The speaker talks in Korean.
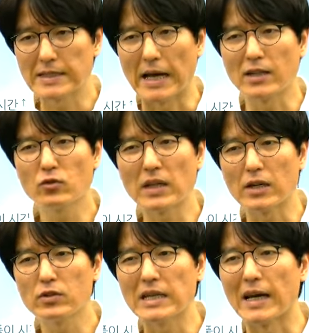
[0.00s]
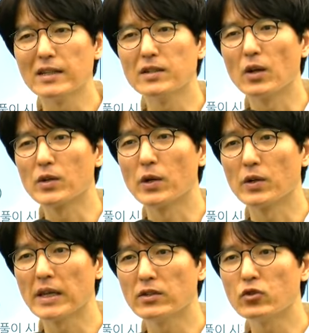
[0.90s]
자주 다루지 않은 영역의